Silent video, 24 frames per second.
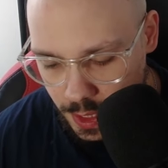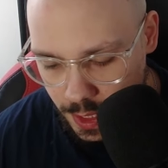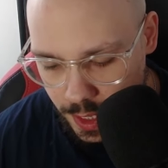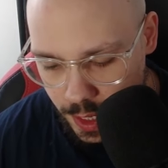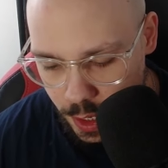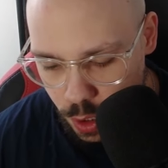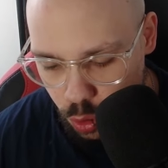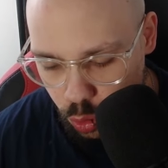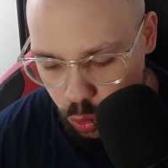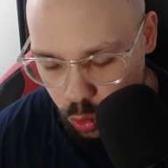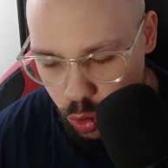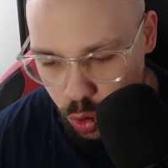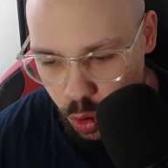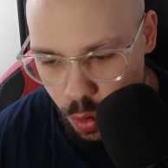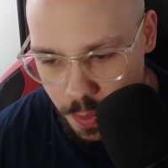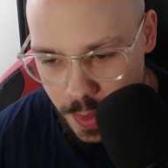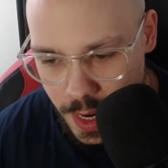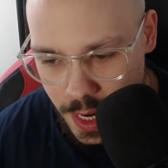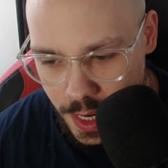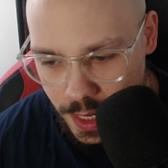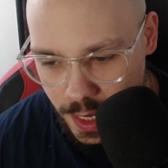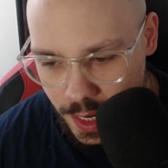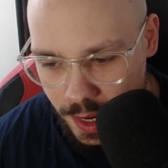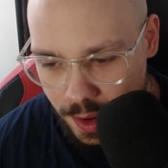che io
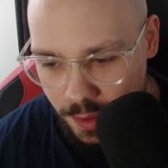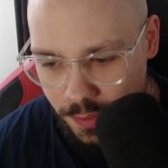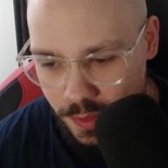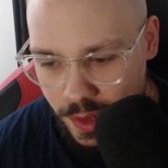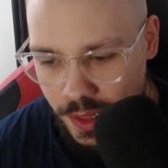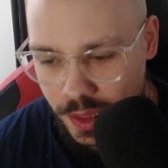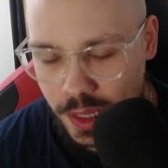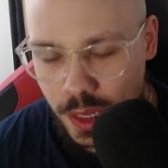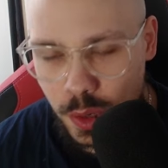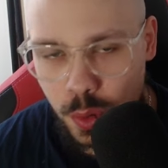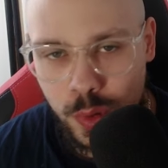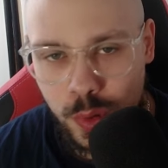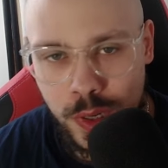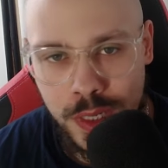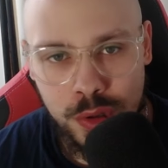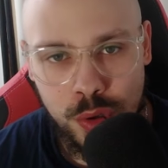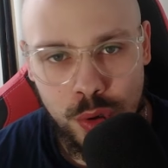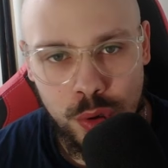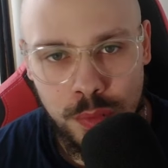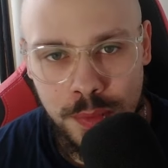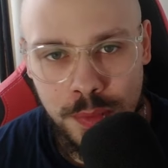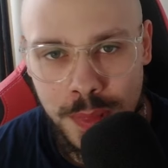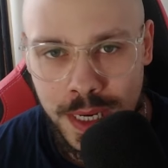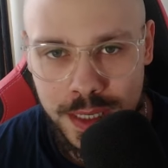domenica
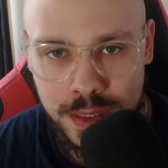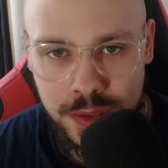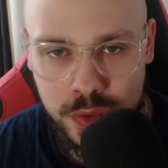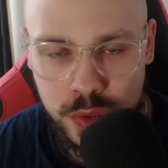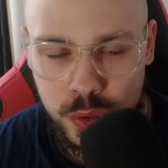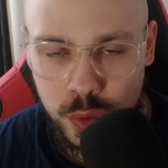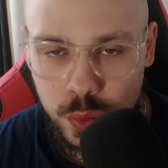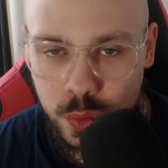24 marzo,